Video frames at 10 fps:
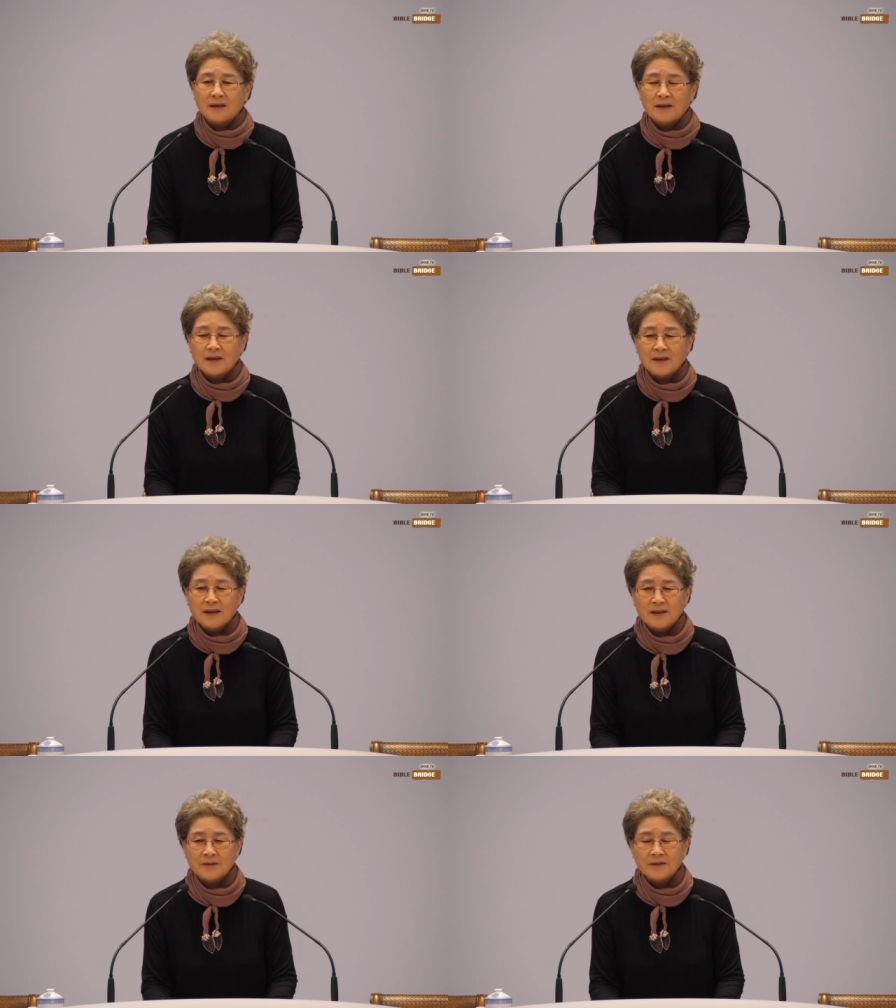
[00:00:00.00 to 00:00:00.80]

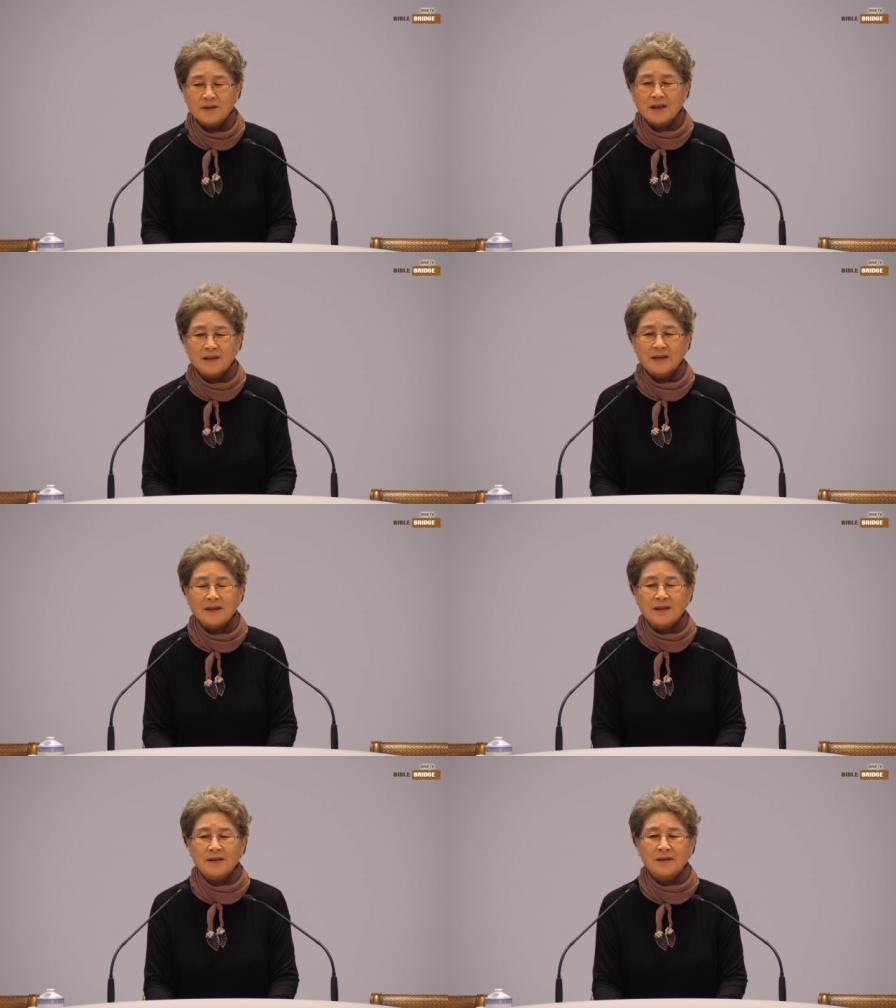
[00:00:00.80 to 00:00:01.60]
옛날에
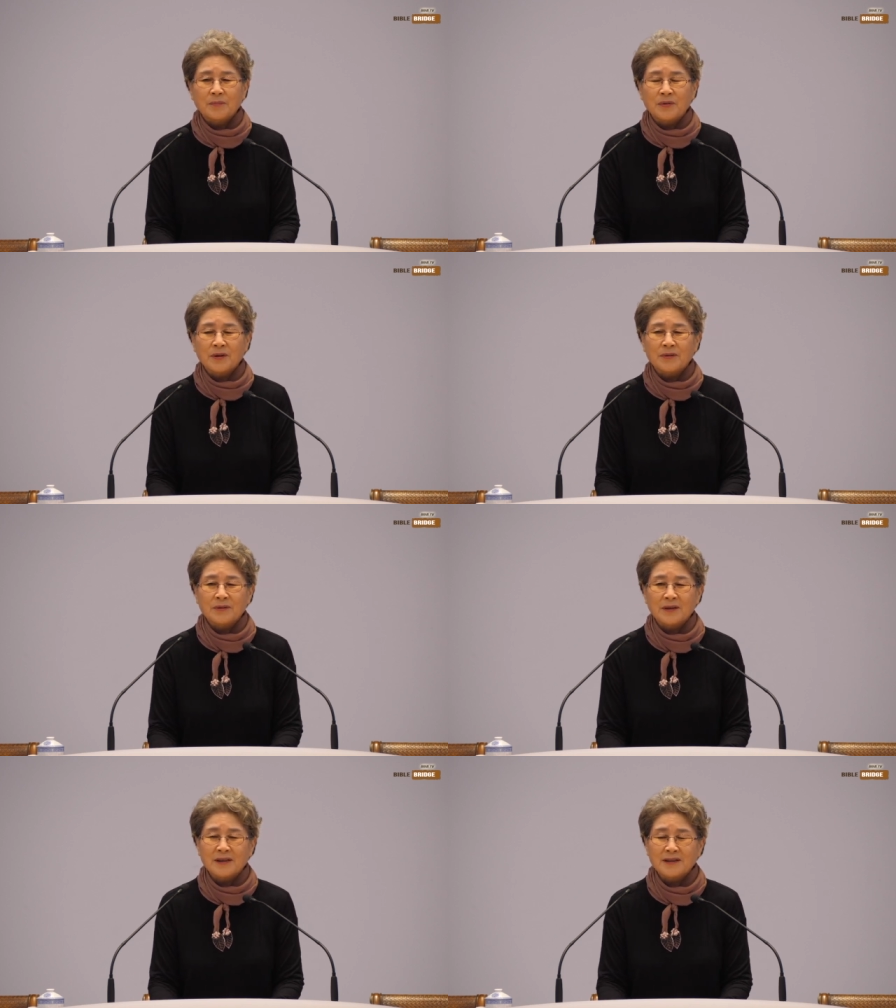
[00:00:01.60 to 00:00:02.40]
우리나라의 그
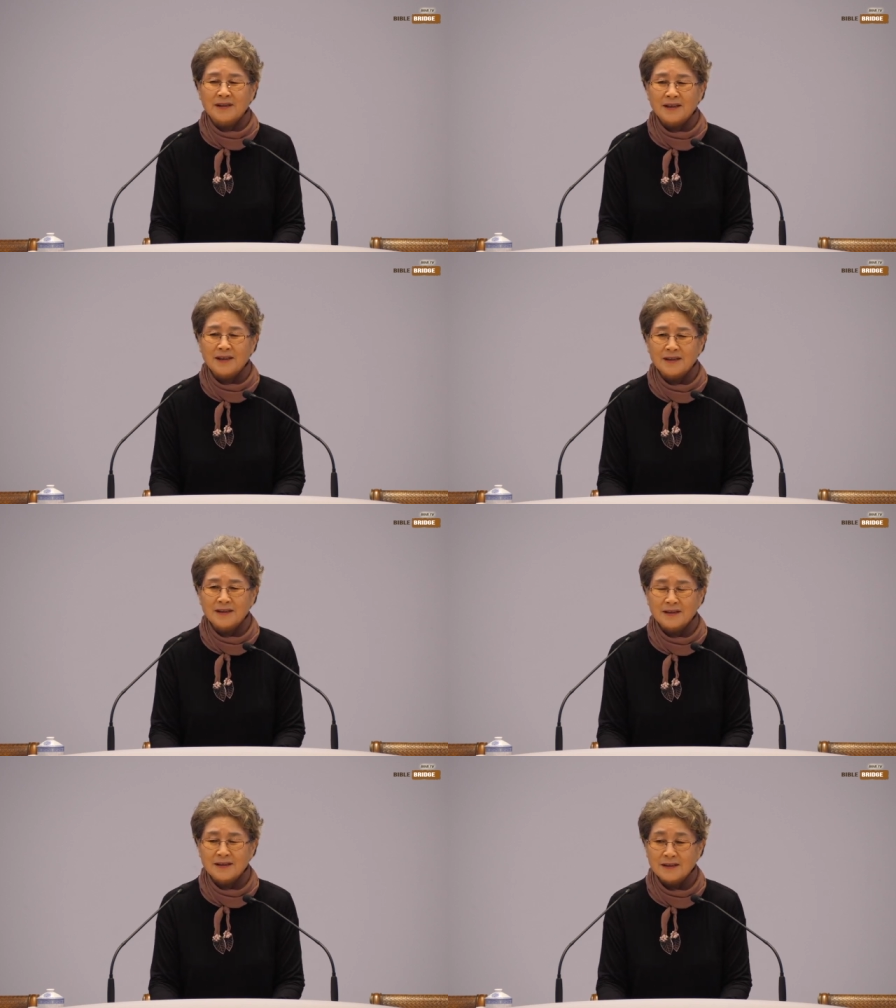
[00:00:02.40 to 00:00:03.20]
보릿고개 지나는 그런